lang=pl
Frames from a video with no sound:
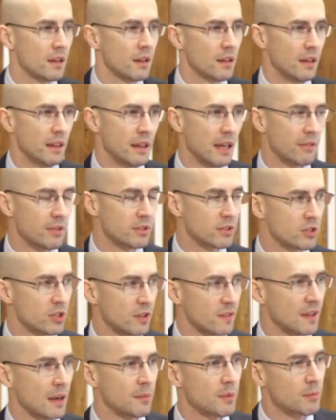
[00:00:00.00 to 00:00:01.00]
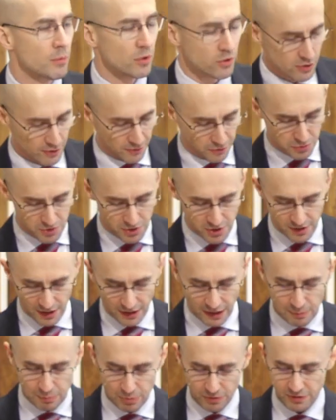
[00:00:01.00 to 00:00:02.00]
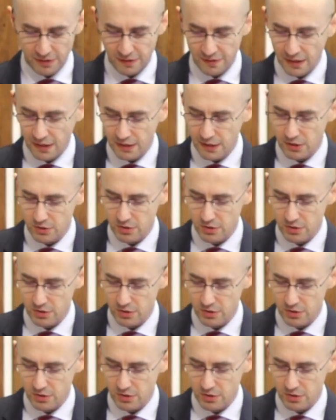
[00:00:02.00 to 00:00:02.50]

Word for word: Nawet czasami można usłyszeć takie powiedzenie,